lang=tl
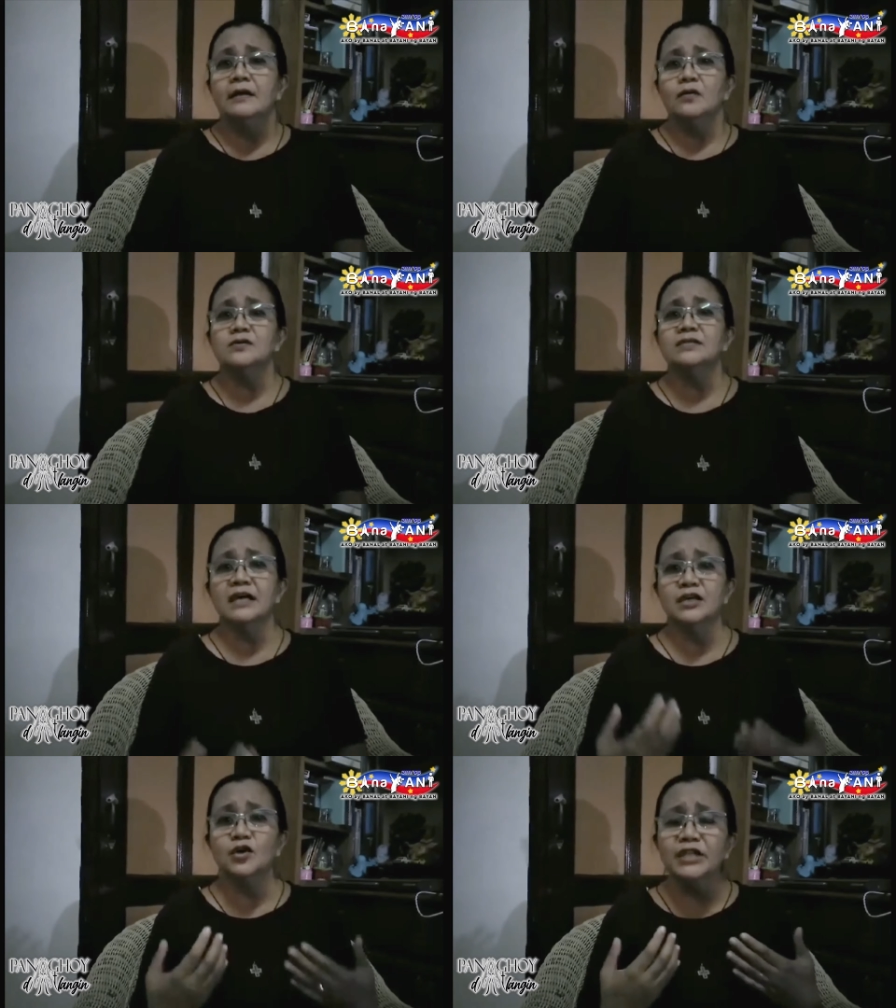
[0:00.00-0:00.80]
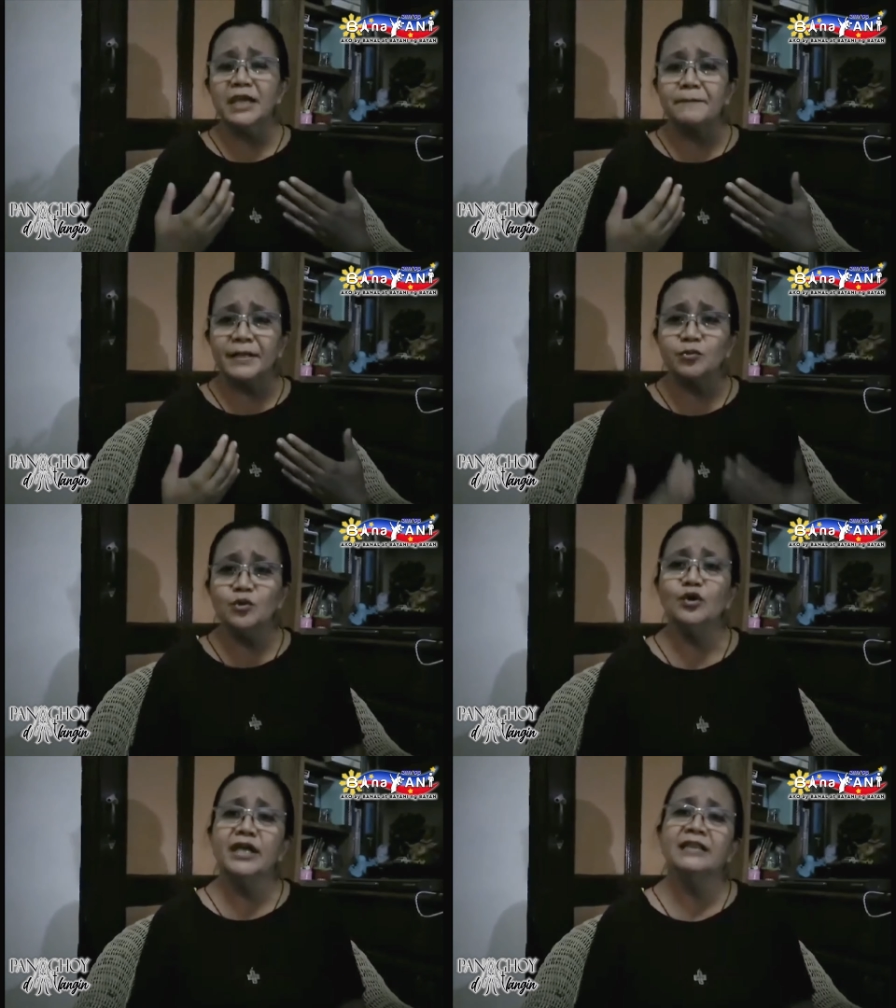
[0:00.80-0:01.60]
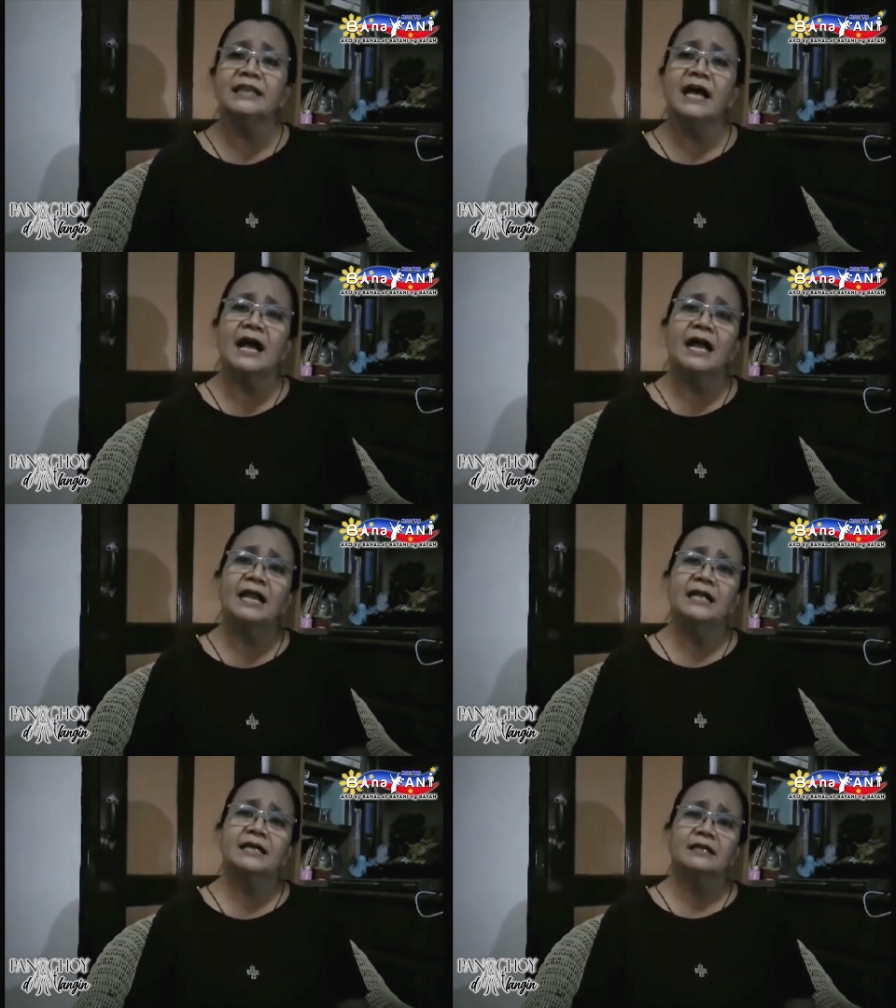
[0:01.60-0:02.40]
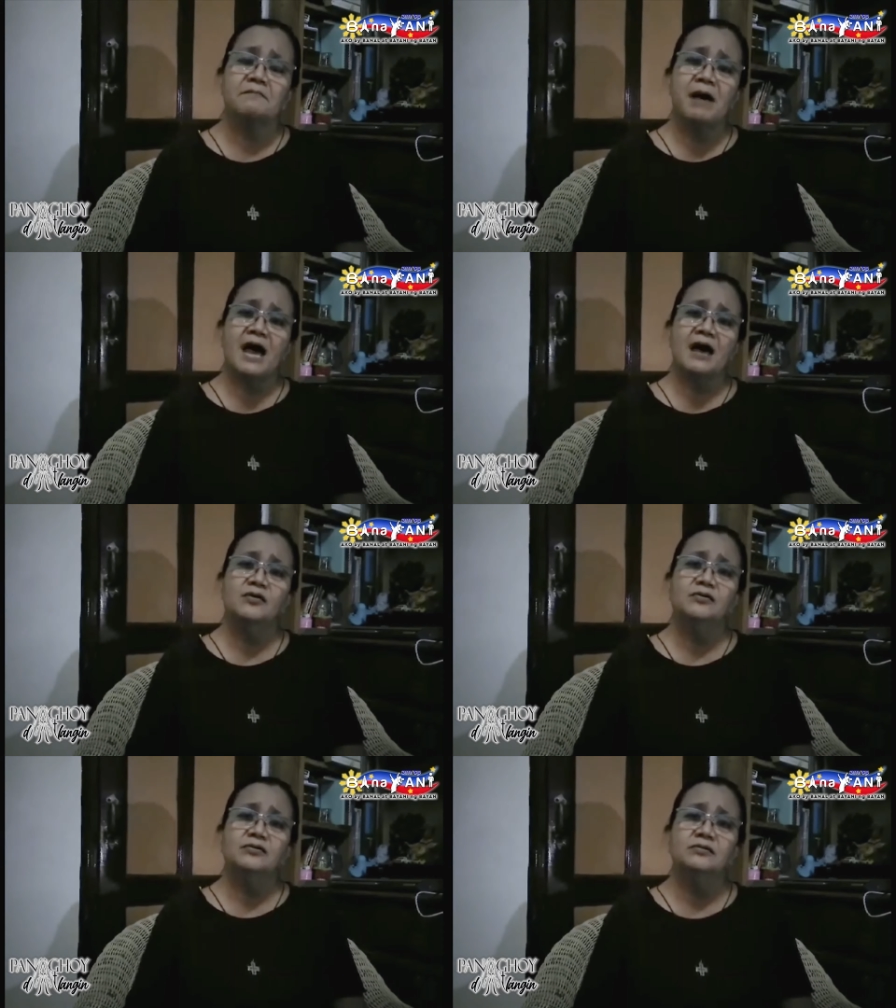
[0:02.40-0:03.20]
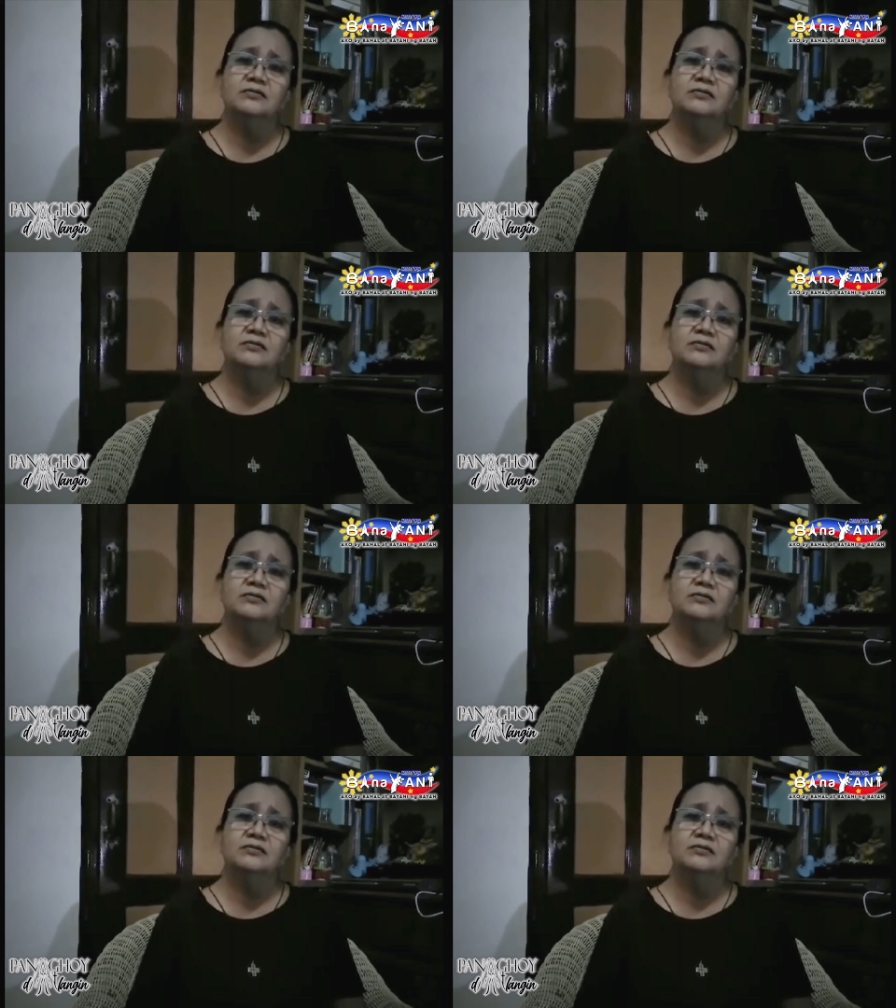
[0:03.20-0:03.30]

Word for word: Kung sa ngayon ay patuloy ang tanggalan ng trabaho,